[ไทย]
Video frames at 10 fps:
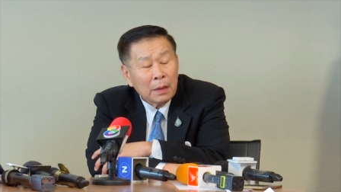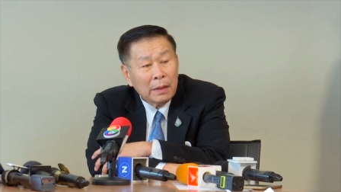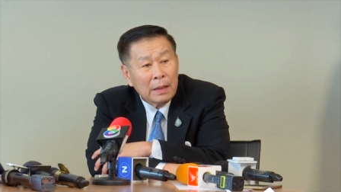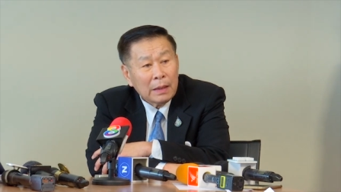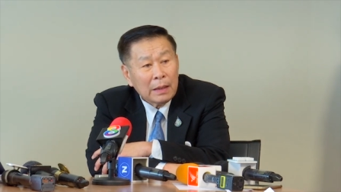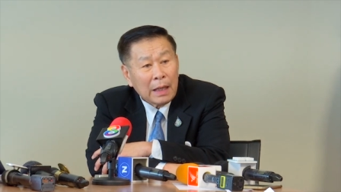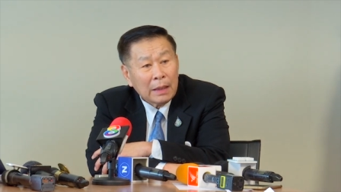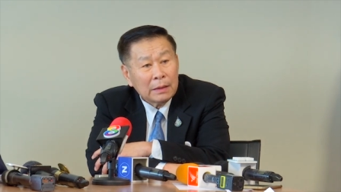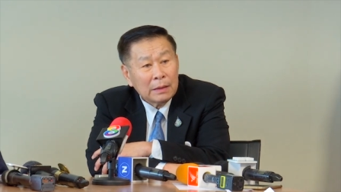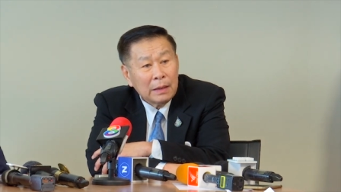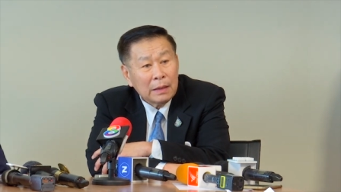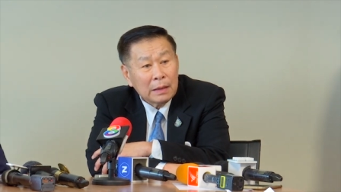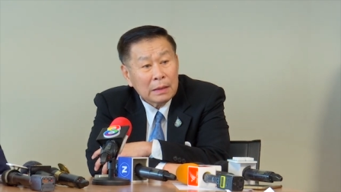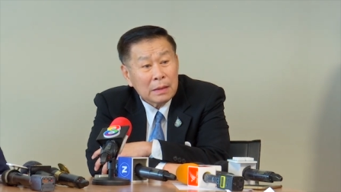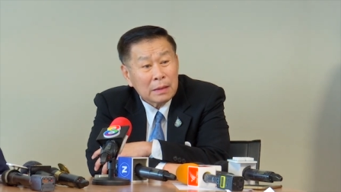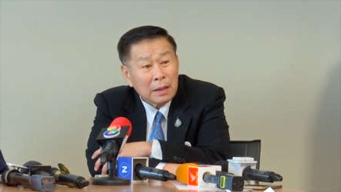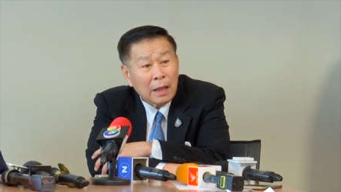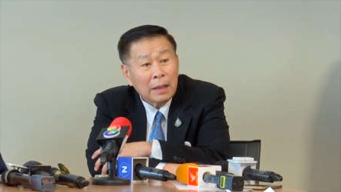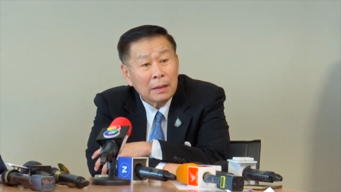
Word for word: แในการที่นักศึกษา